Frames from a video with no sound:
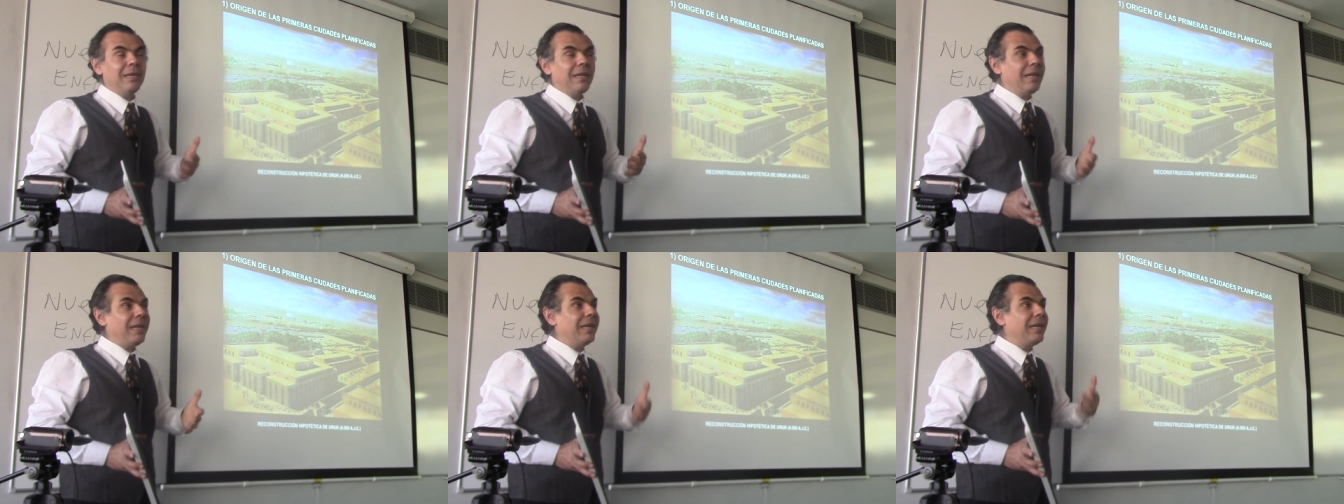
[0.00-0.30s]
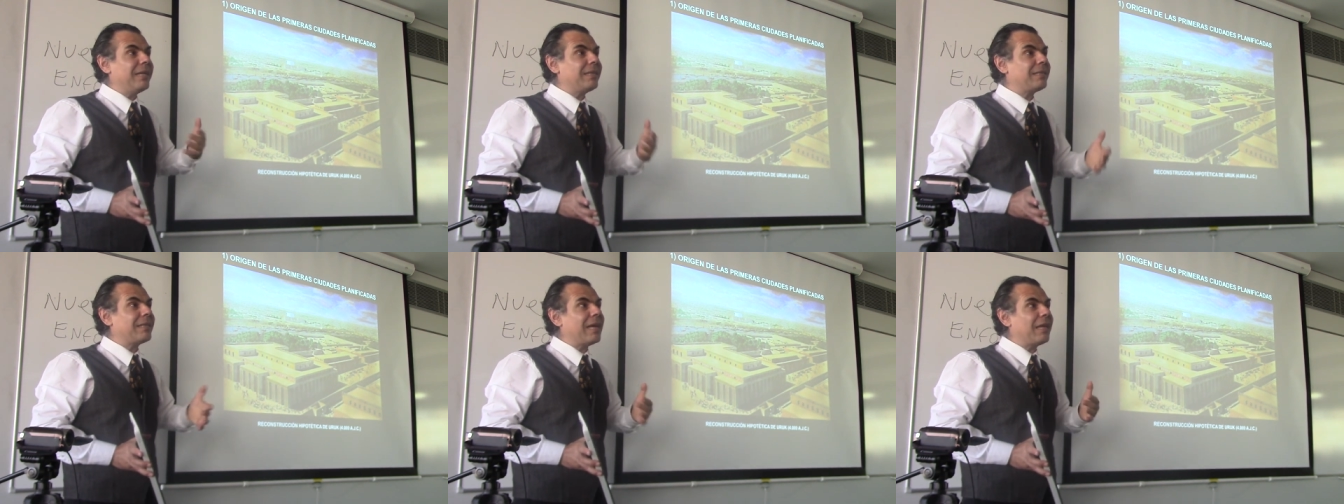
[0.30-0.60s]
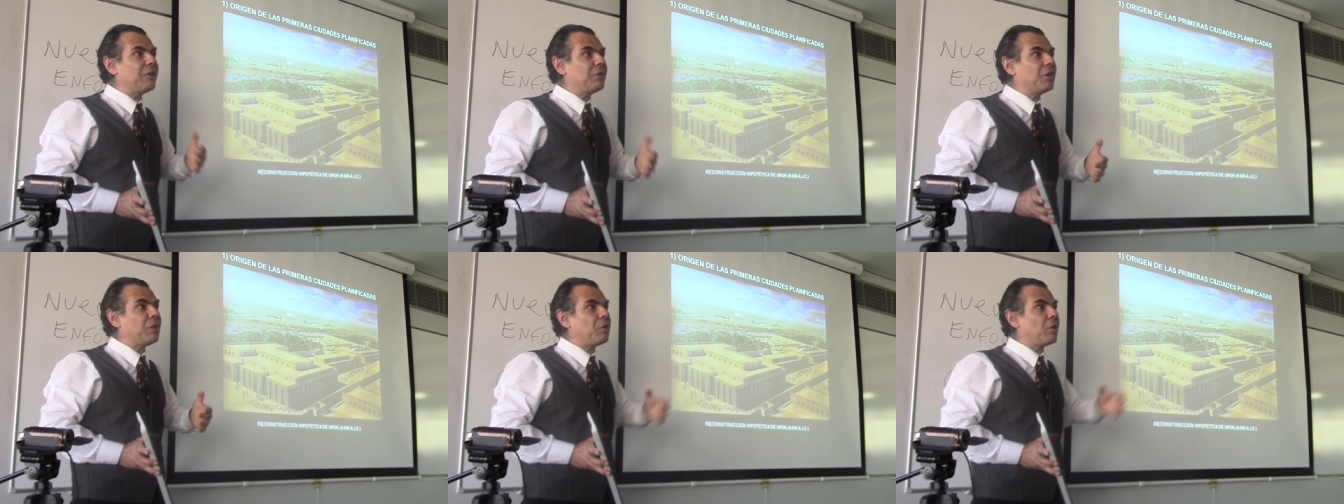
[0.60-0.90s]
El
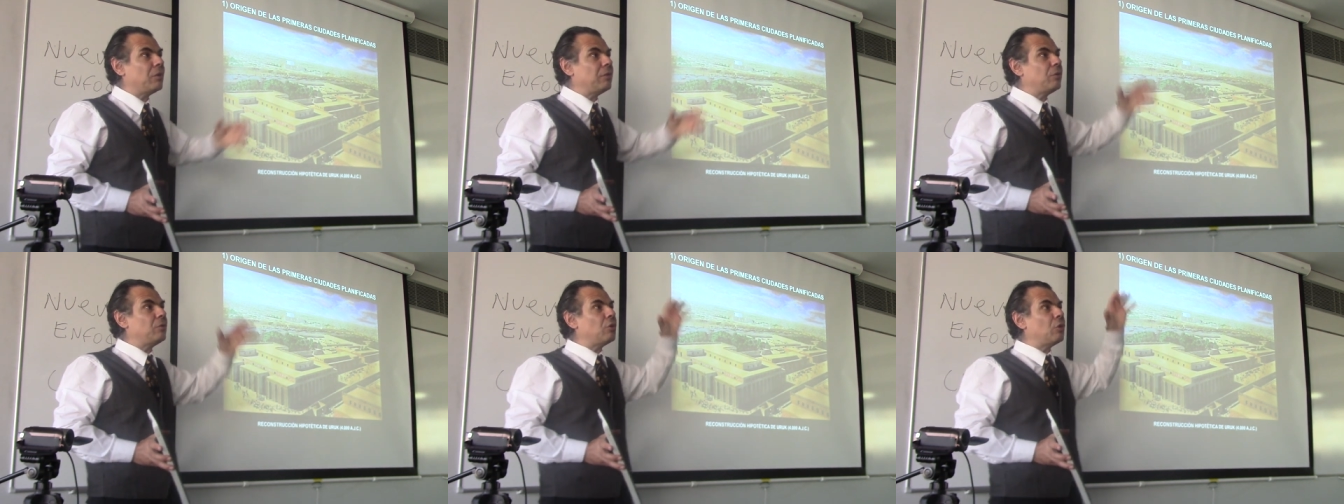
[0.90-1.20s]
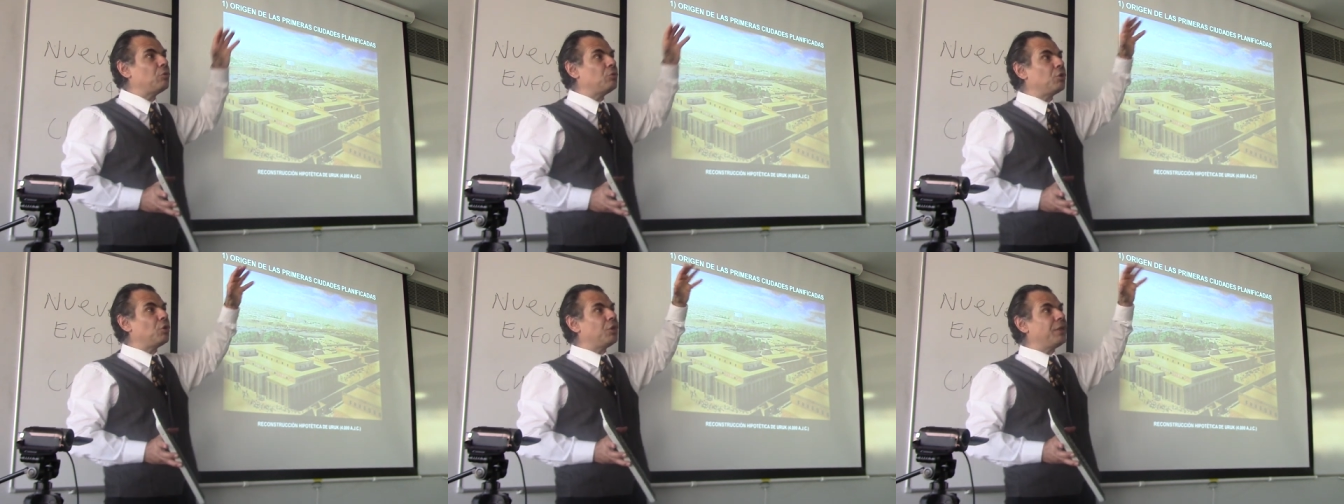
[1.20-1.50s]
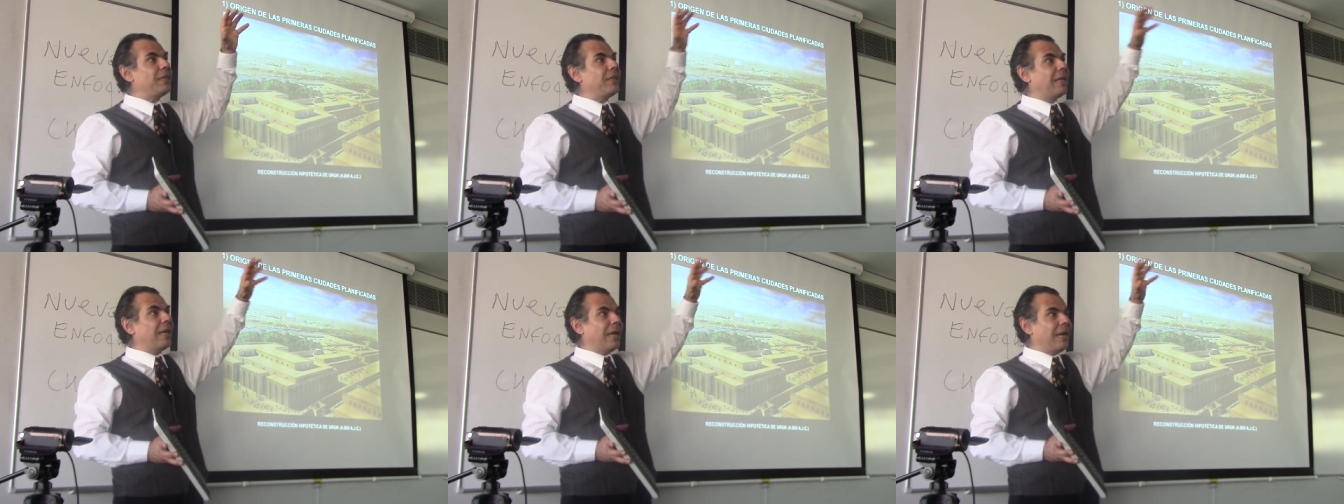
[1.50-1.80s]
Estado es cuando una
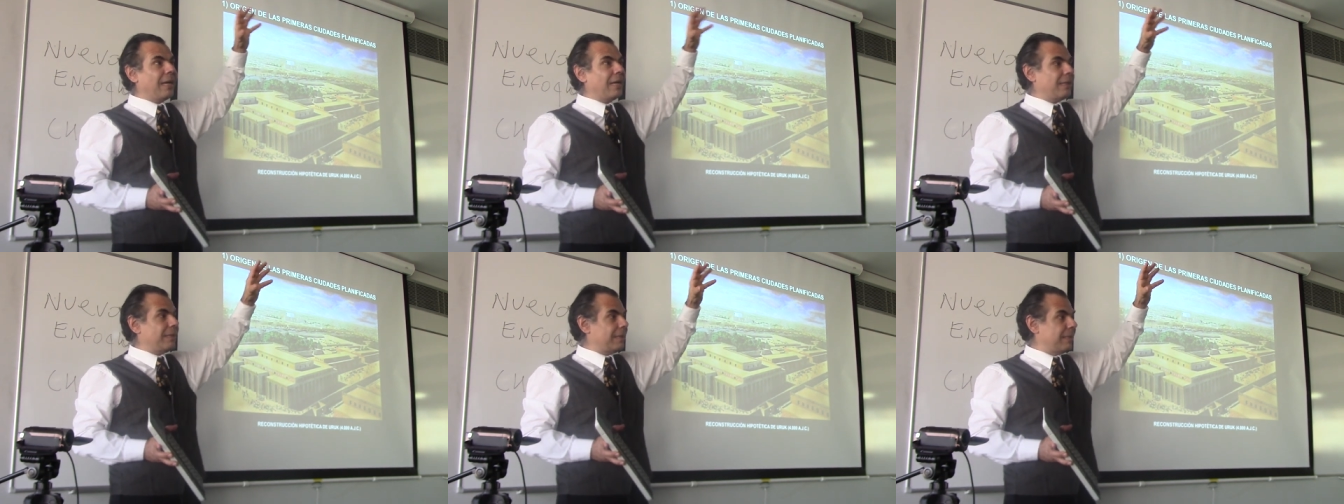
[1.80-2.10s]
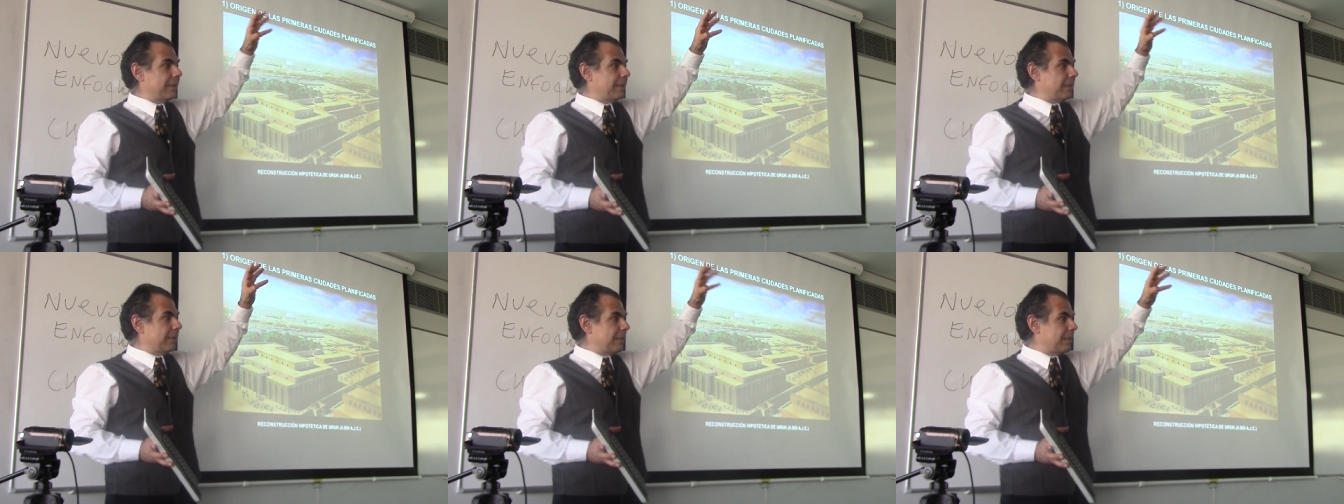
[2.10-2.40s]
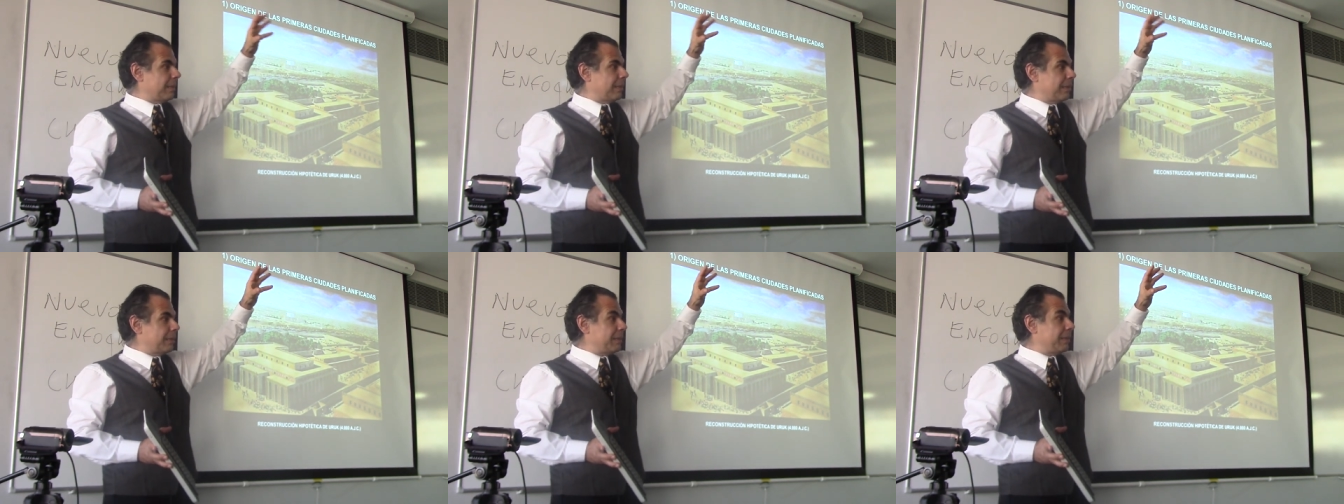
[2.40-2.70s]
autoridad
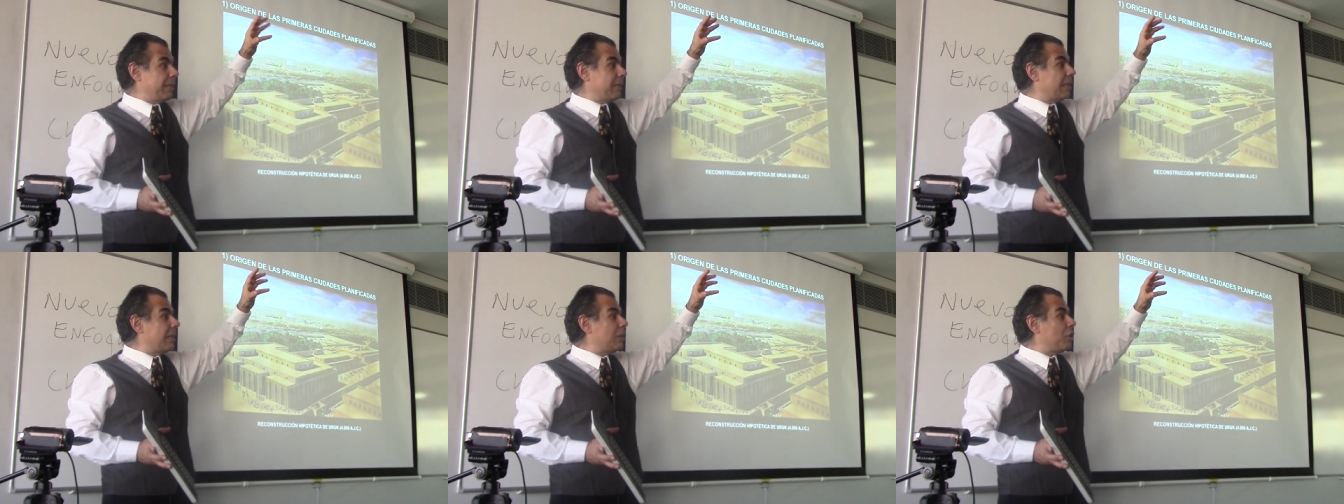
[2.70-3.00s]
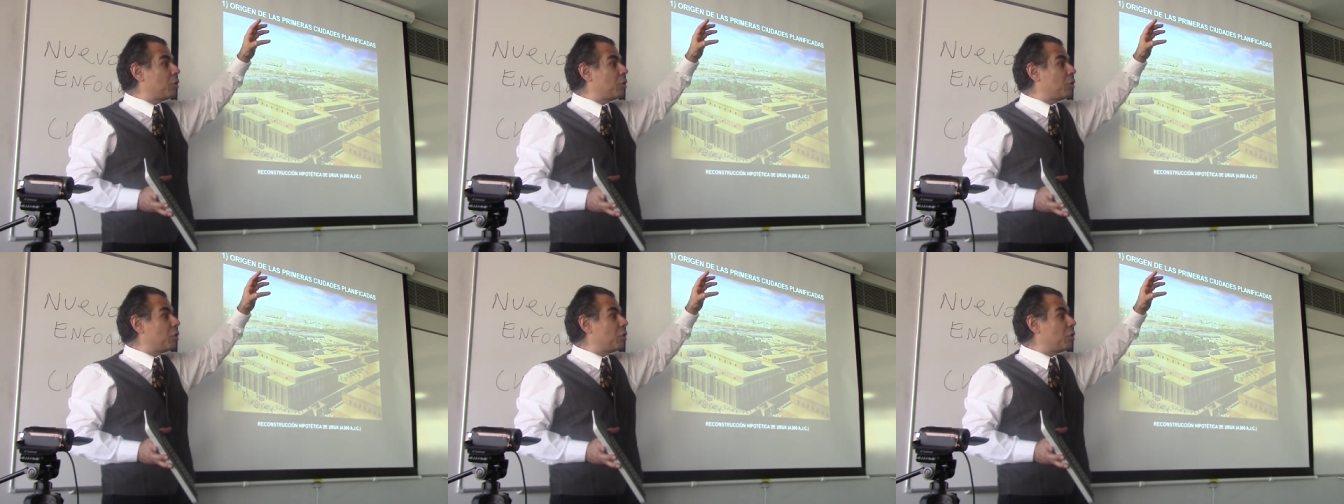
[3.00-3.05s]
tiene el